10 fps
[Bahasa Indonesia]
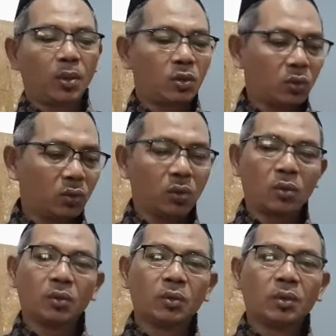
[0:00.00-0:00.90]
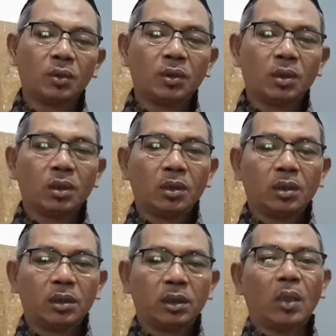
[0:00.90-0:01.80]
bersyukur.
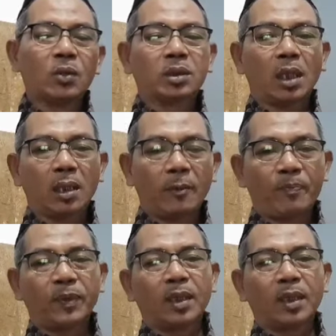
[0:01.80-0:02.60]
Tidak usah